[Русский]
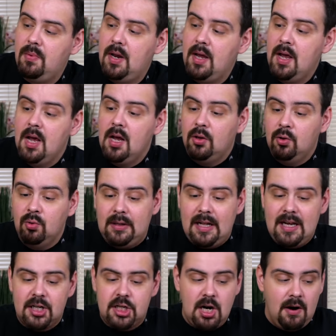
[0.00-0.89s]
рублей. Ну,
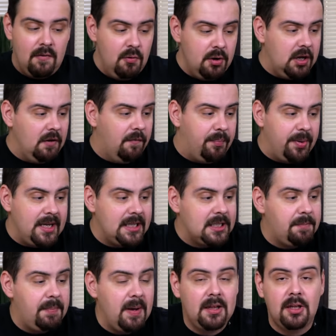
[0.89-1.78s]
для шаухи, в
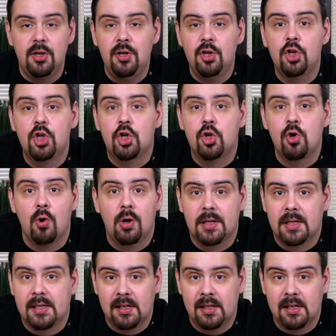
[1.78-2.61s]
принципе, это не шок